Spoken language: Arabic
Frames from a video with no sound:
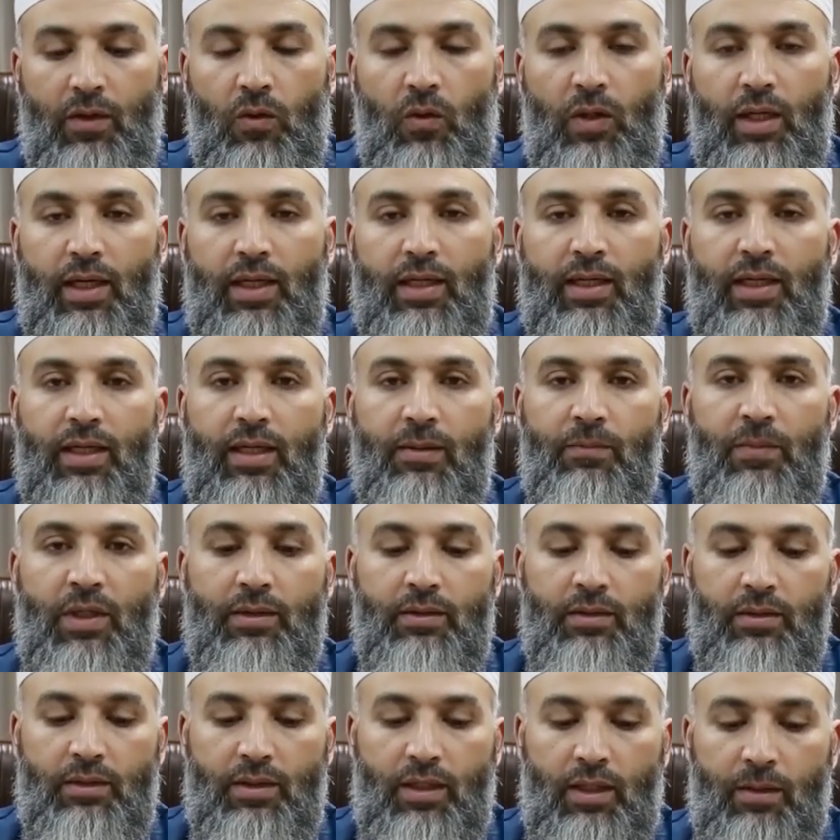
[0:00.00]
وعلى
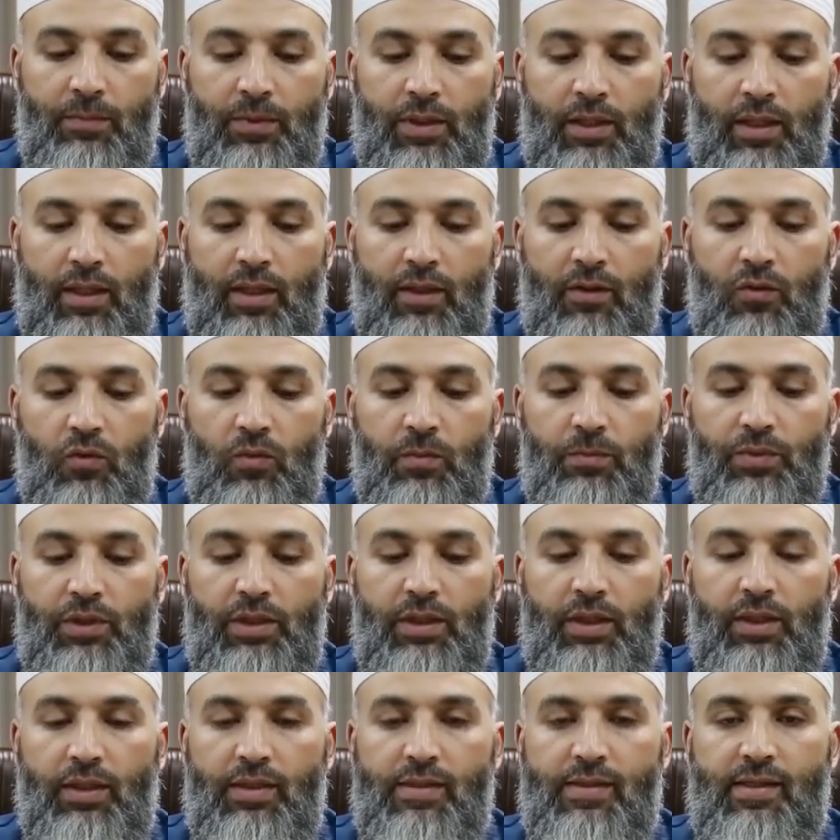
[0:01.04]
من تبعهم
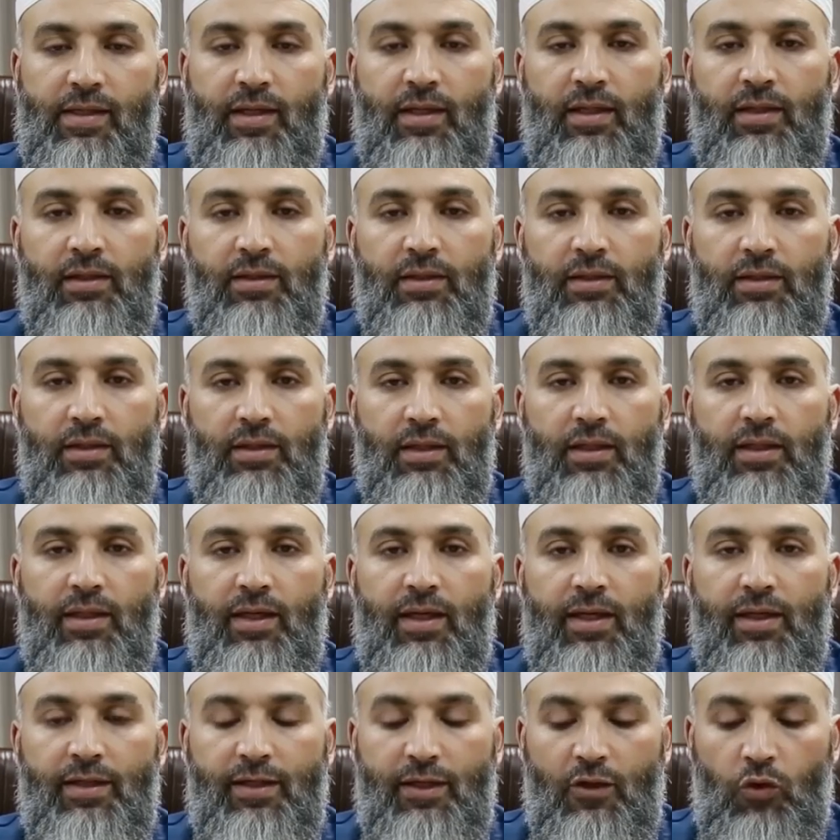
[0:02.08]
باحسان
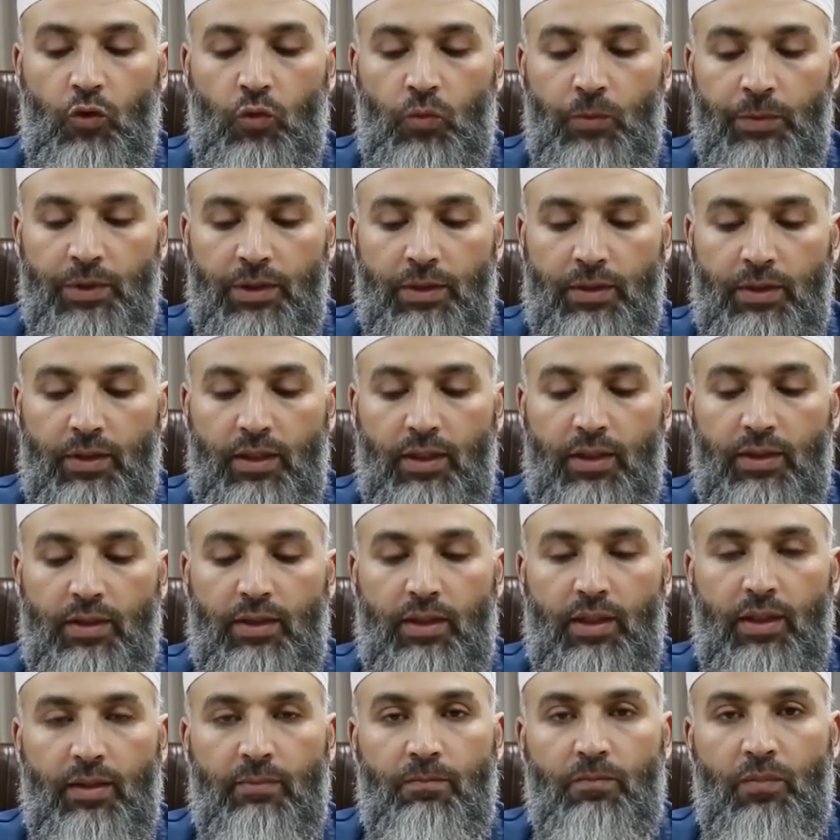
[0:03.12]
الى يوم
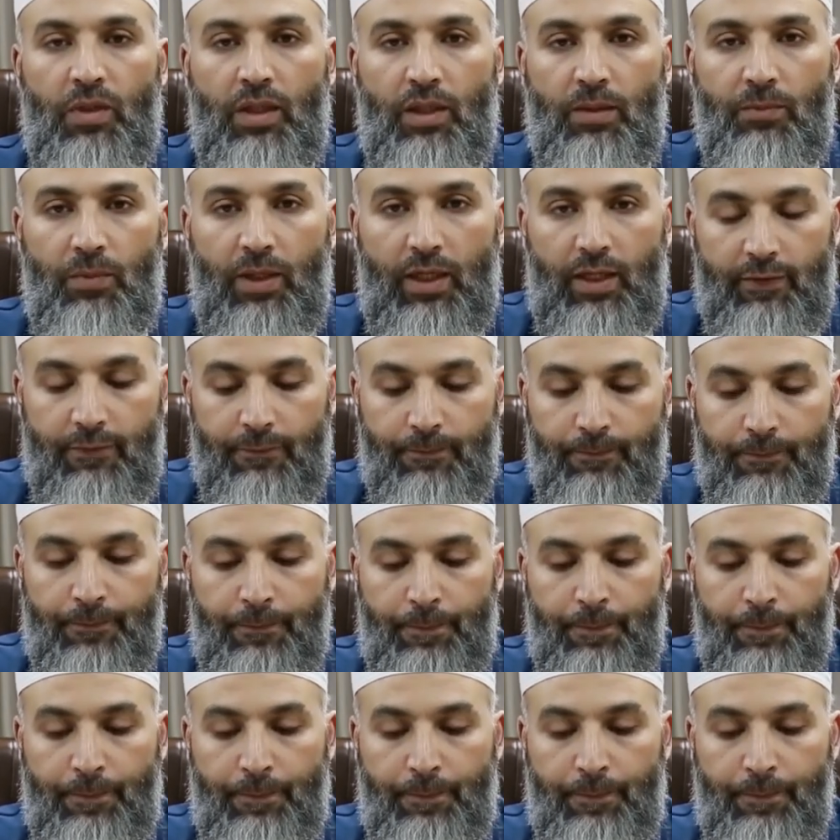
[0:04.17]
الدين اما بعد